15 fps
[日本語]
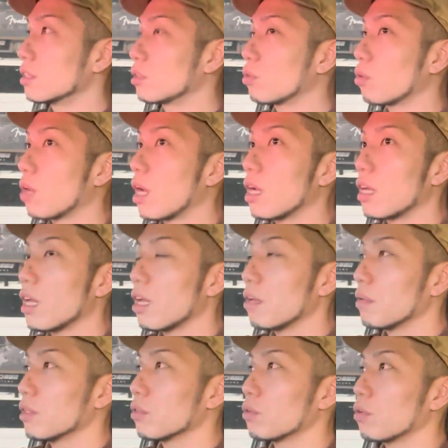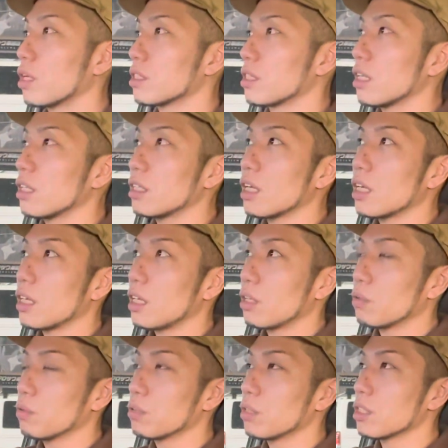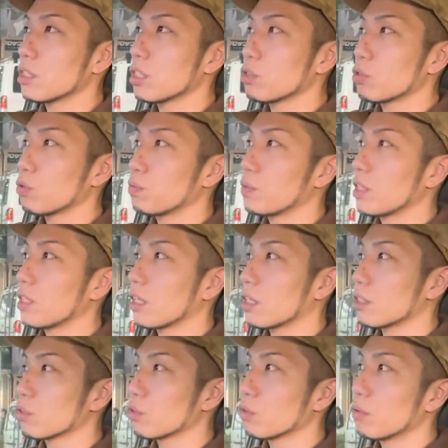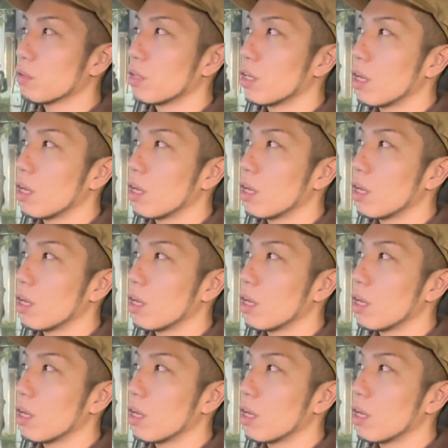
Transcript: 虎、令和の虎全体いろんな社長増えたからその